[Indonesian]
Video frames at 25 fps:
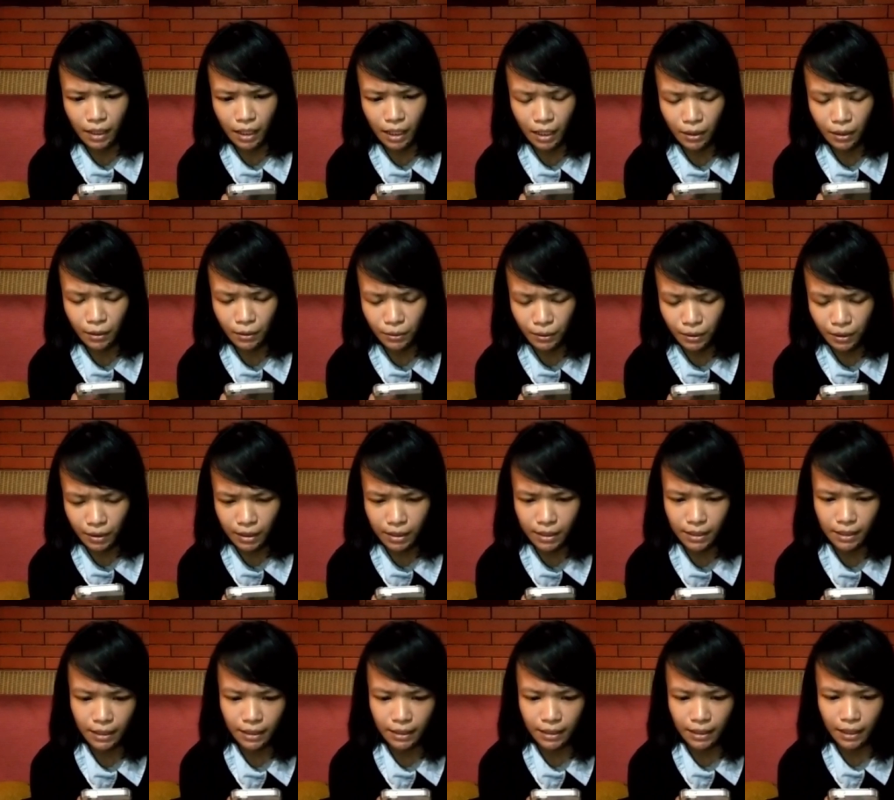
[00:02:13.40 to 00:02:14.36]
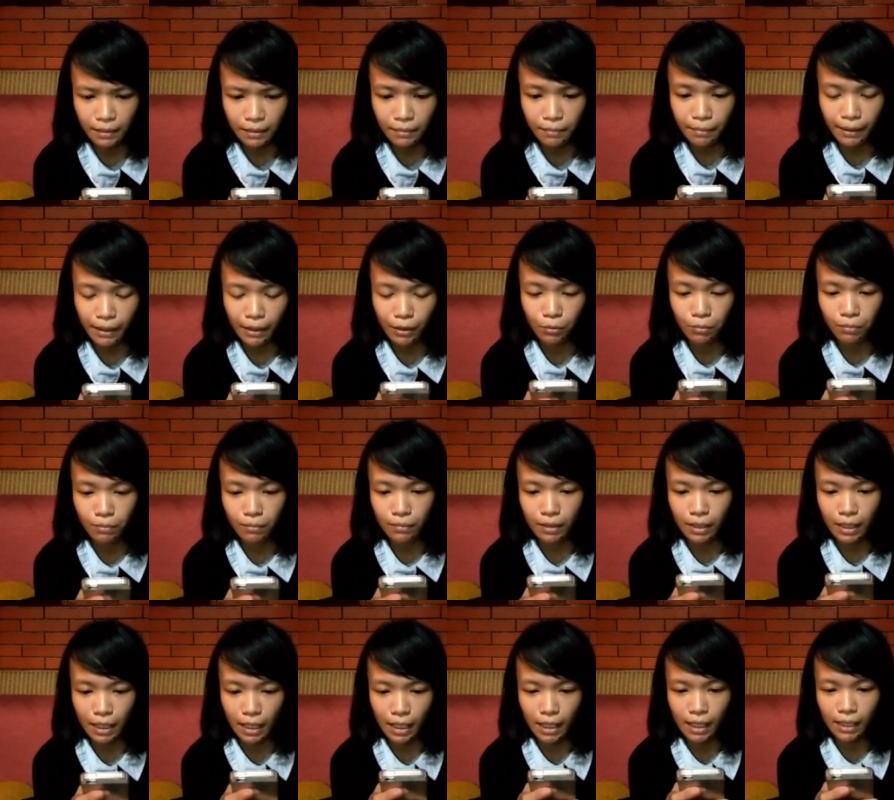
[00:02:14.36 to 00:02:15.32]
akun Instagram
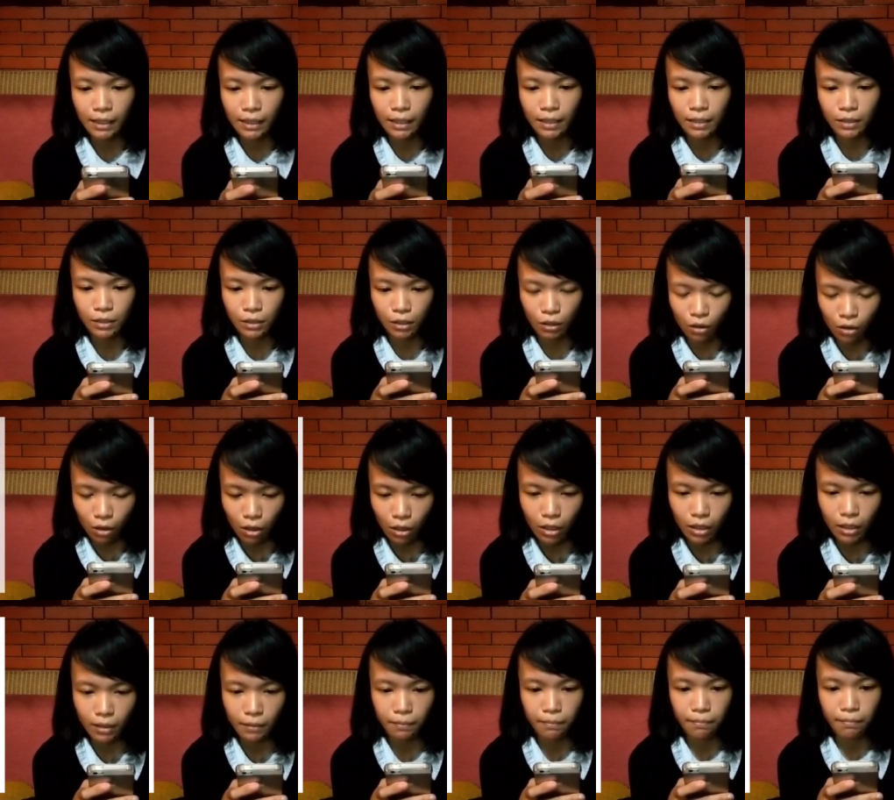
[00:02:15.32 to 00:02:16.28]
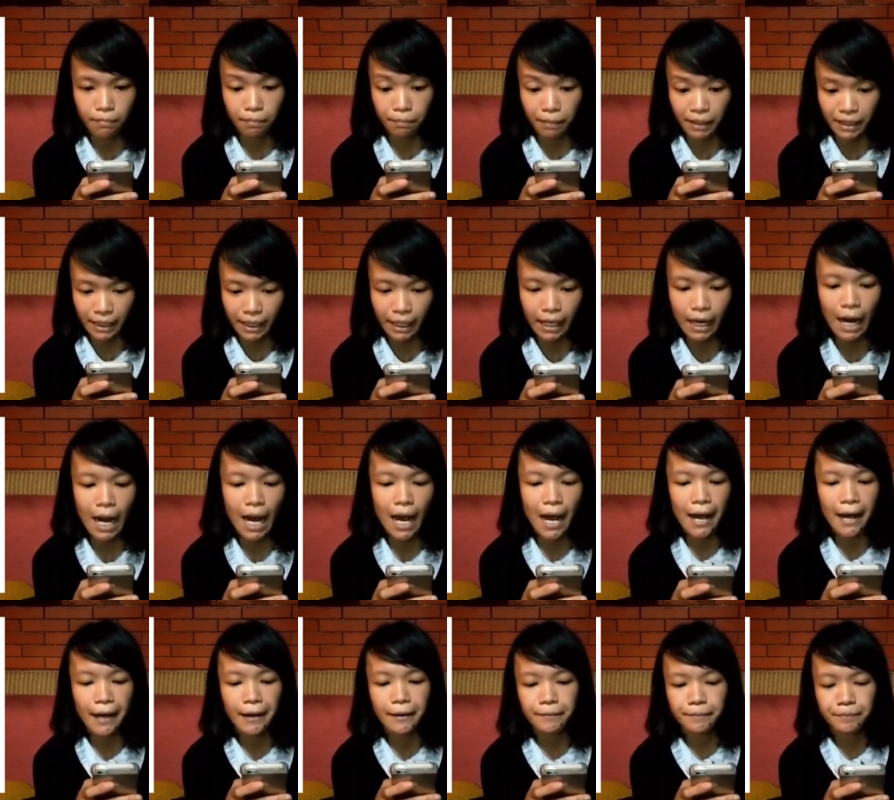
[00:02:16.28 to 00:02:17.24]
perumka underscore
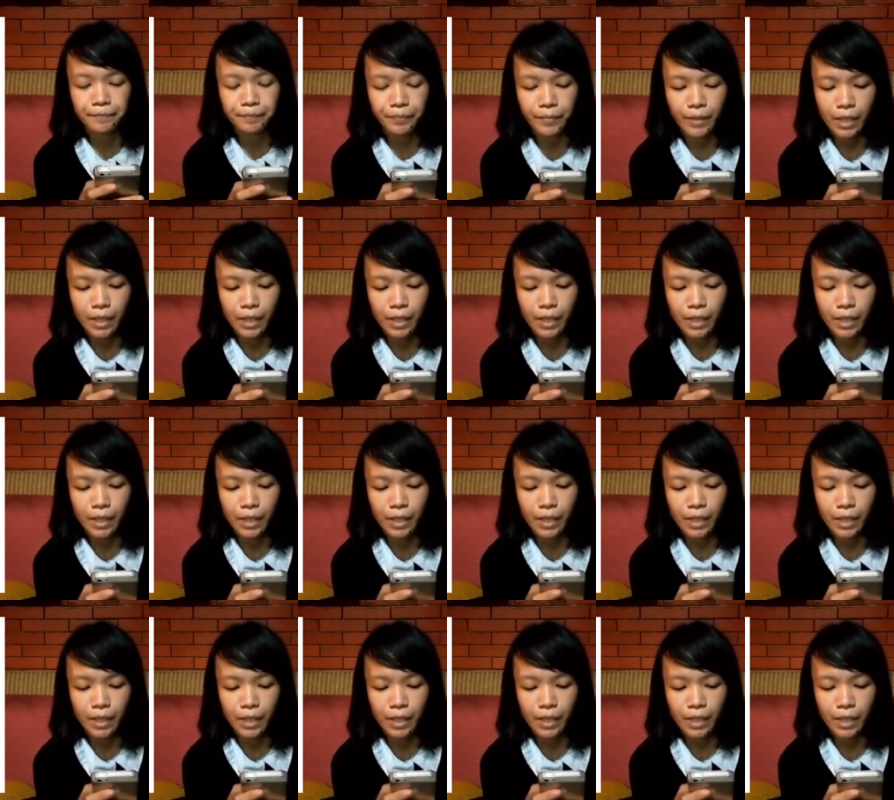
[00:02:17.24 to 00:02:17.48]
PTKA.